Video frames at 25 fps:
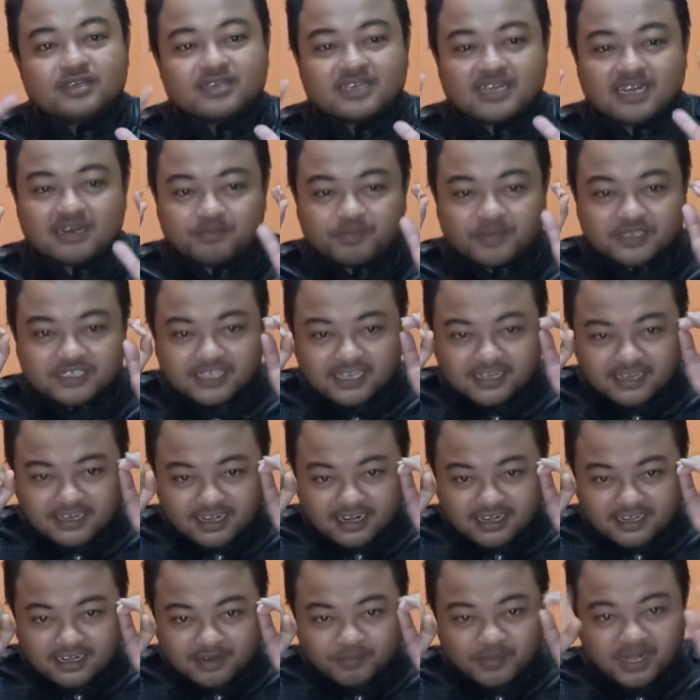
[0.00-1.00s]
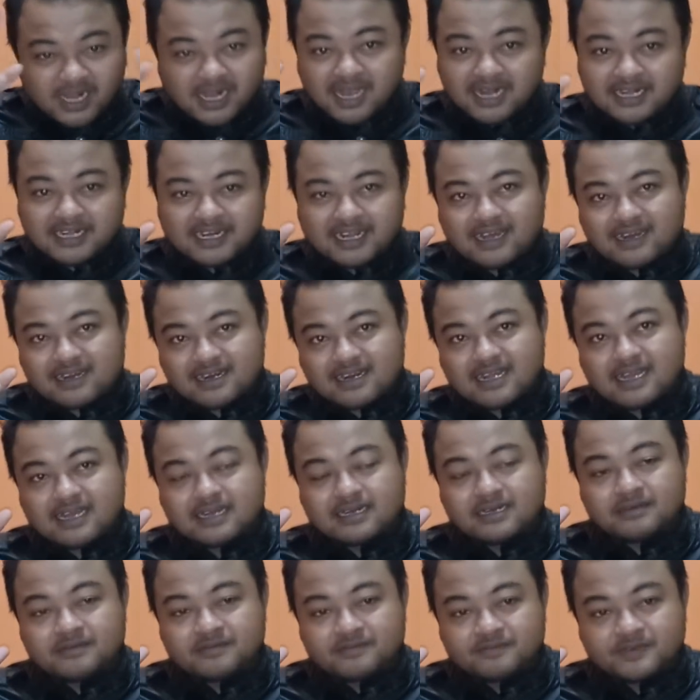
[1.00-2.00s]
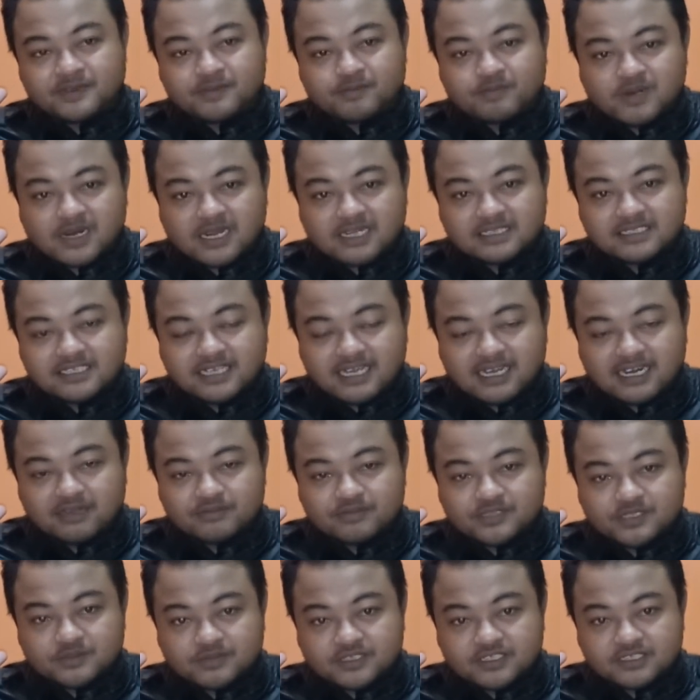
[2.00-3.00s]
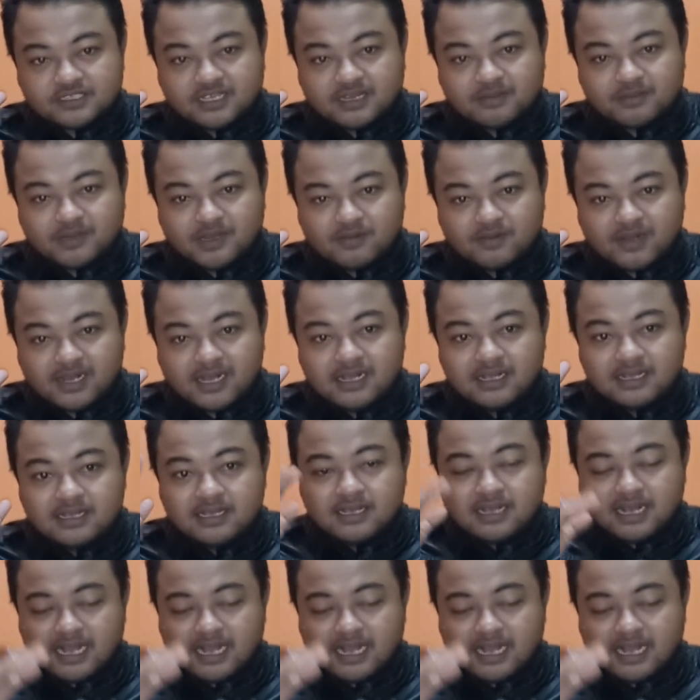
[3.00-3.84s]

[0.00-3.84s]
tanpa sadar Anda menggetarkan vibrasi alam semesta bahwa